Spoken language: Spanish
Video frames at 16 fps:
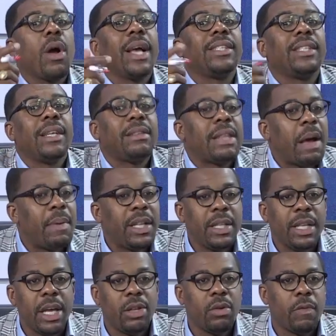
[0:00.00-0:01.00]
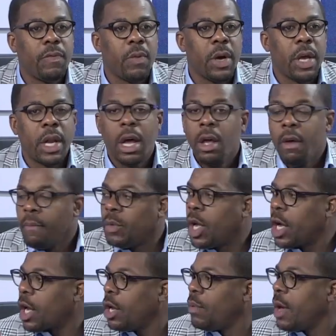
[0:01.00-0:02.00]
que se está vendiendo fuera?
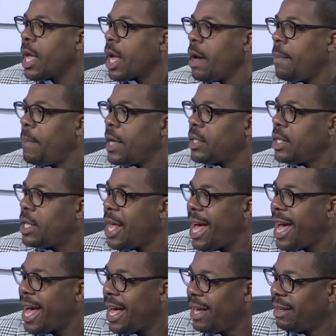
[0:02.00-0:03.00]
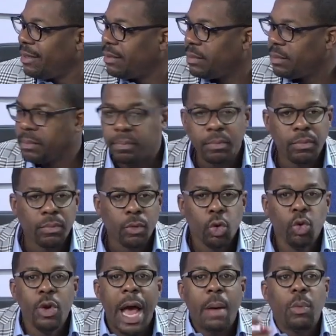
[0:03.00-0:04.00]
De que no hay capacidad. Sí.
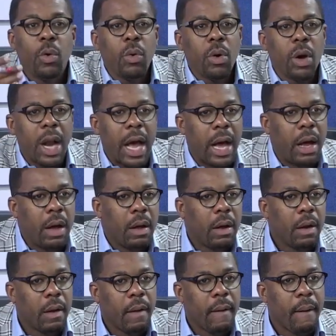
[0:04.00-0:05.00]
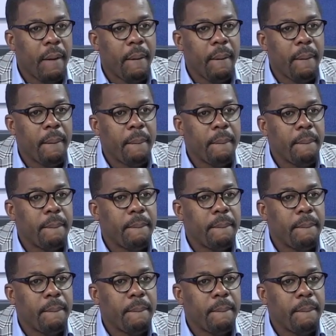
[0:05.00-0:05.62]
Una burla. No, no, fuera no, profesor,